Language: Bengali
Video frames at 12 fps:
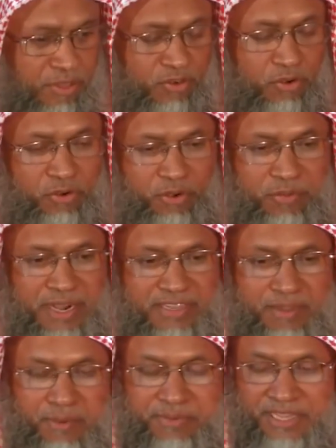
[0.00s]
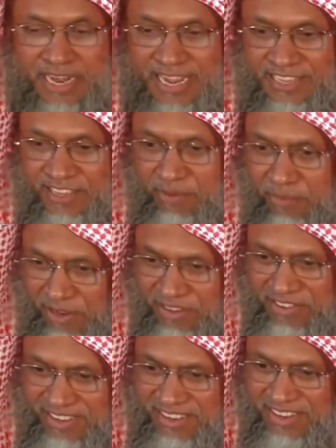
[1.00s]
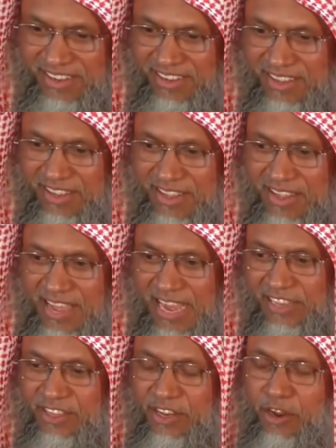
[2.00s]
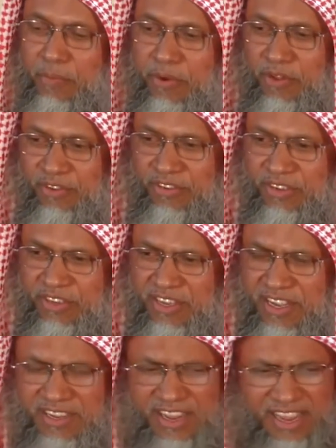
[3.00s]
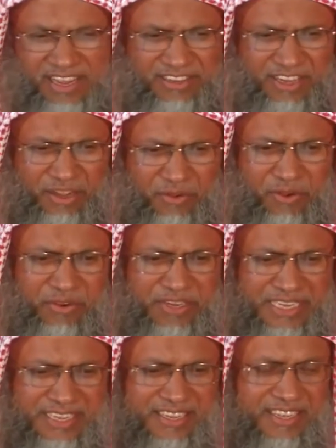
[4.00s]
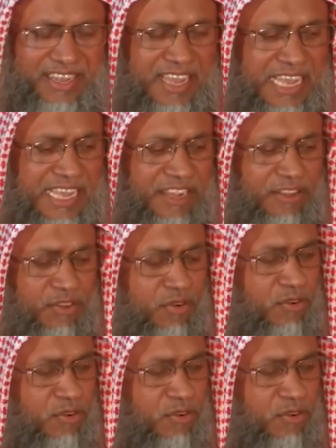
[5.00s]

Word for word: মতো ঠুকর মারে যেভাবে তিনি হাদিসে বলেছেন আর তিন নম্বর হচ্ছে ঠিকঠাক আছে এগুলো ঠিকই কিন্তু